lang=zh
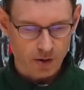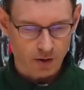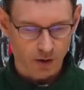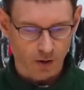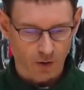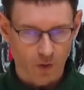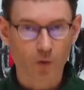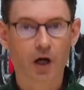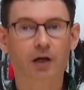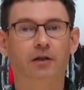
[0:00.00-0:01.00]
永
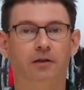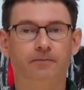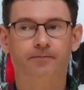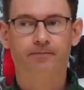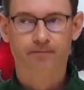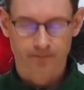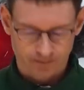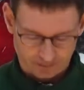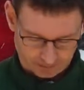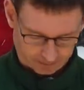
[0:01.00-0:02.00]
旺。阿
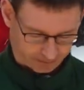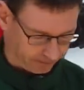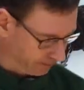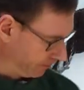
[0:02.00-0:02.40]
门。